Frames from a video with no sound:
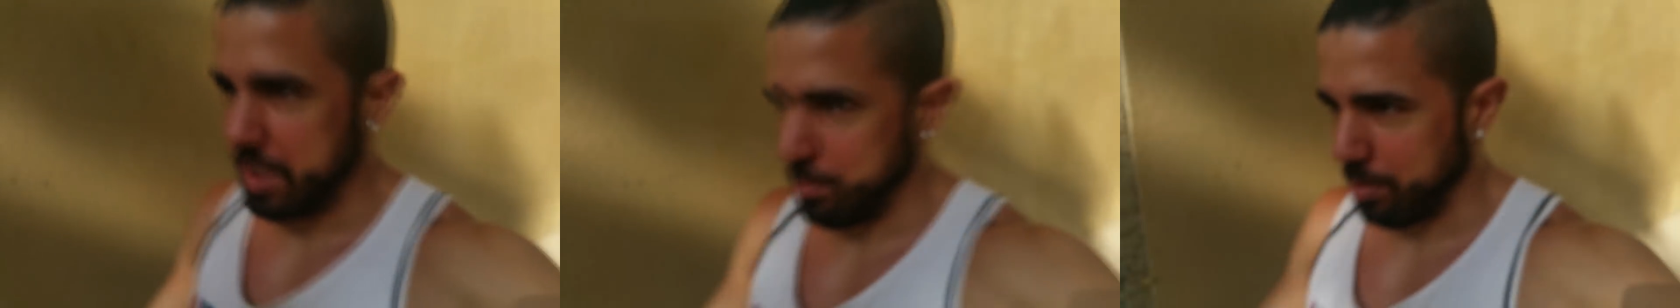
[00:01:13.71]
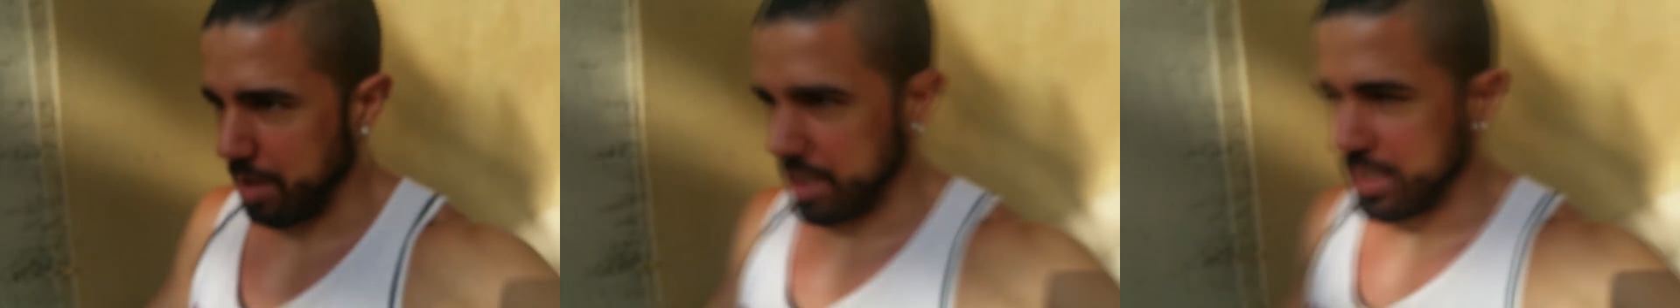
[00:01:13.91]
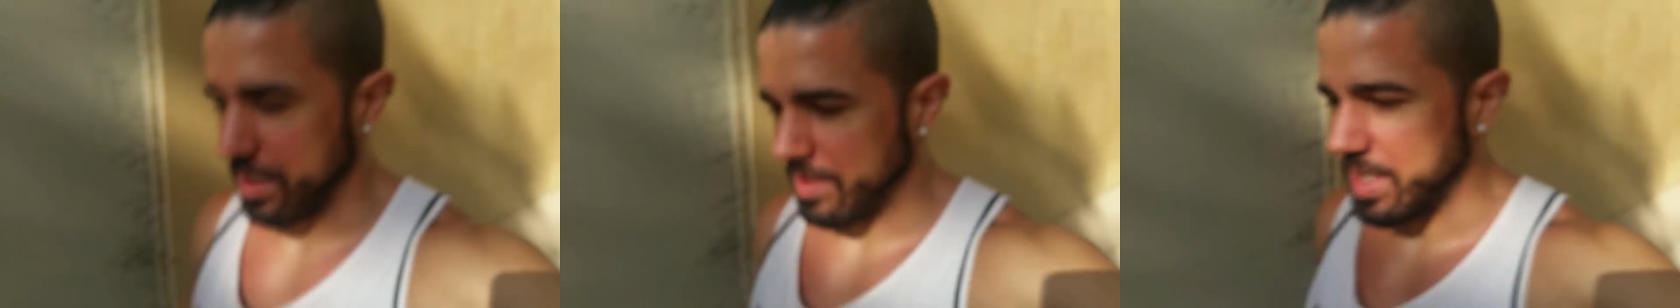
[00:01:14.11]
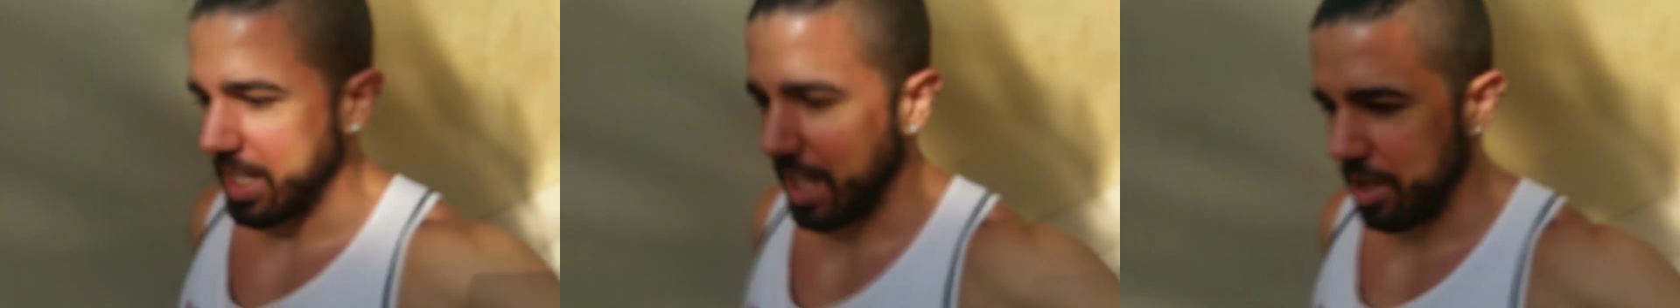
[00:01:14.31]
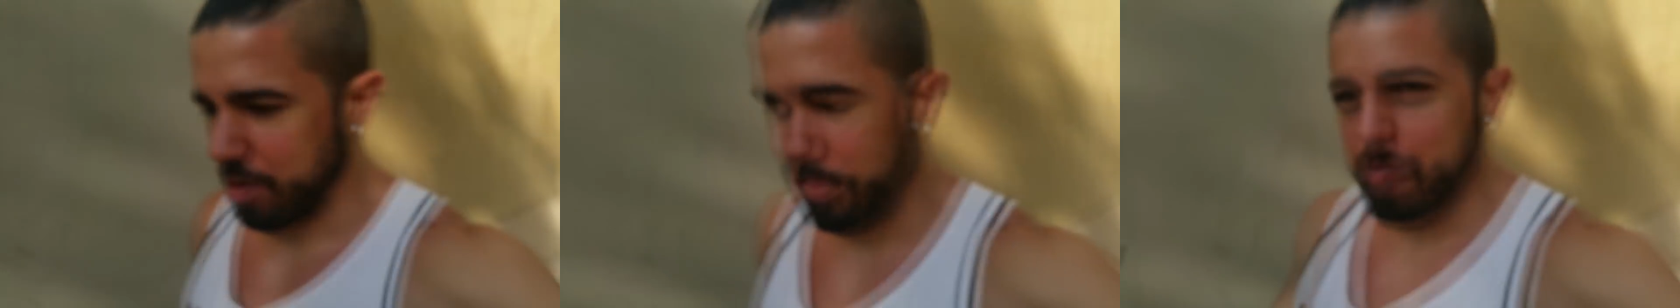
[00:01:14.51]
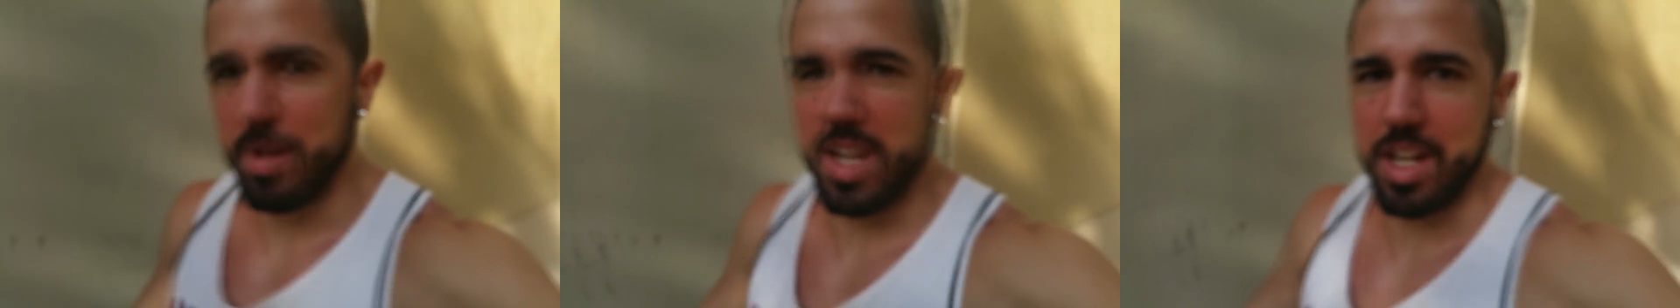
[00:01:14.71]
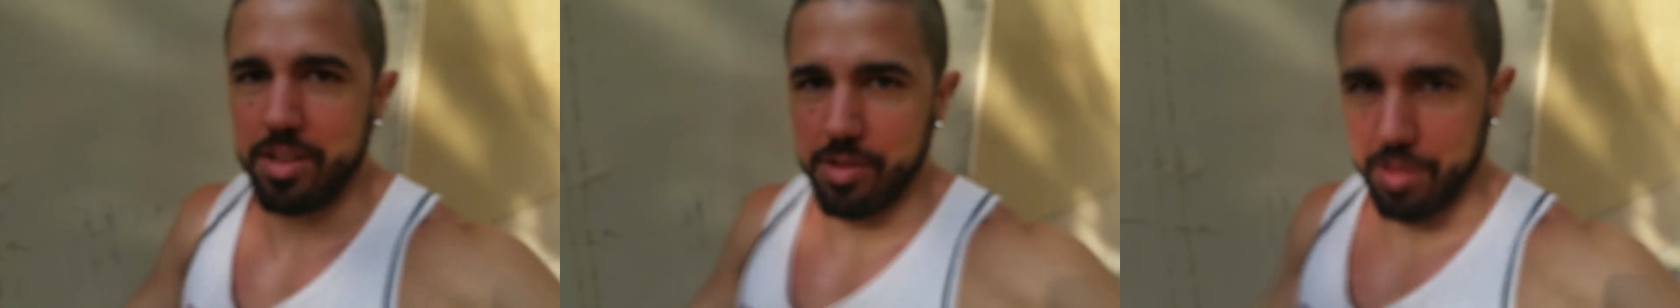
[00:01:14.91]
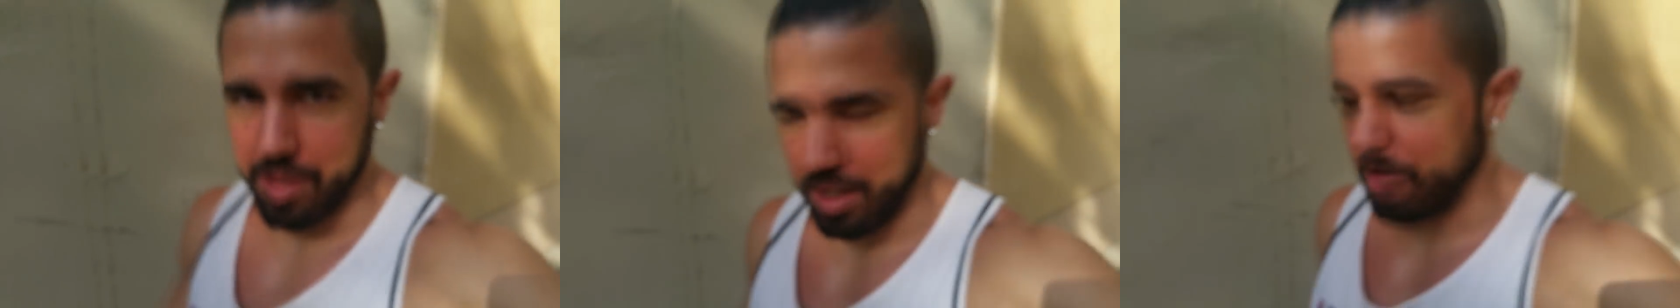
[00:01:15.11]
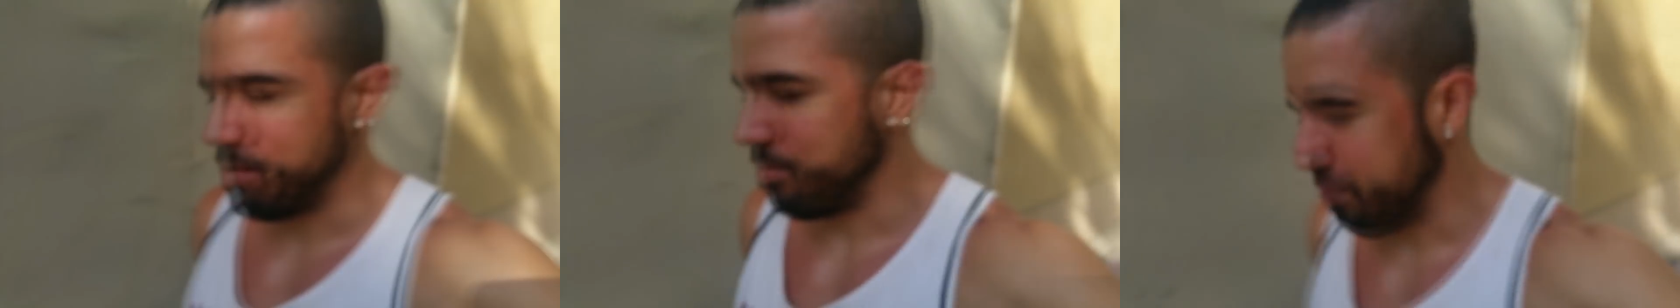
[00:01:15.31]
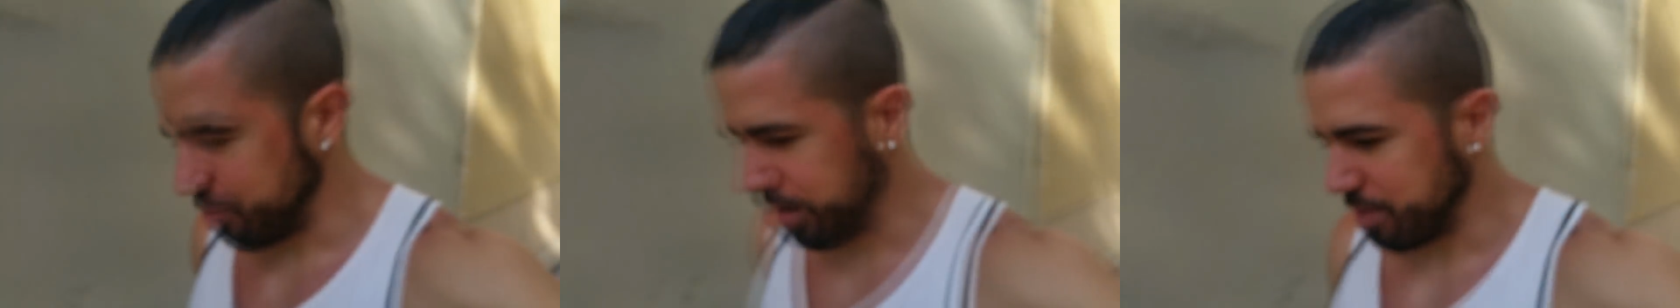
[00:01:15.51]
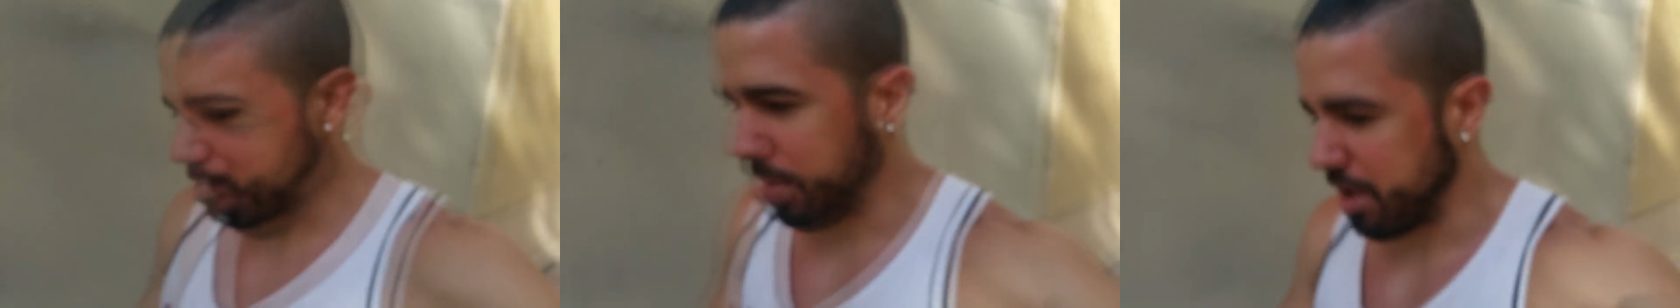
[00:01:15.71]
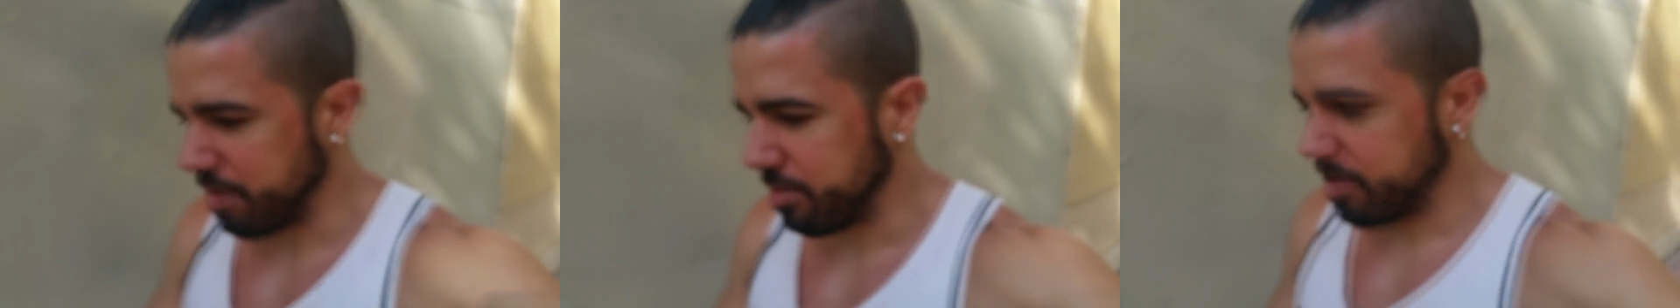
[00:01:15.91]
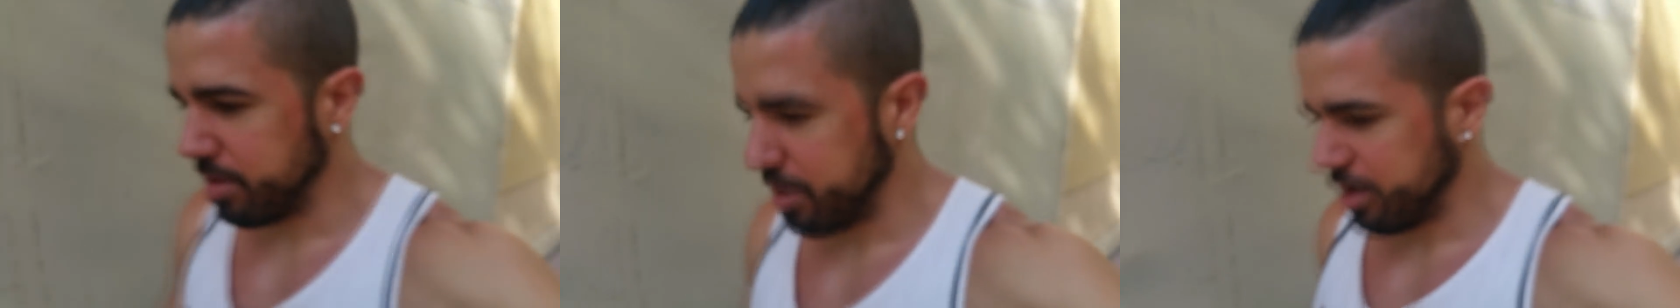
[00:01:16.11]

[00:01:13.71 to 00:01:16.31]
sí, porque ya sabéis que yo meriendo ceno muy temprano.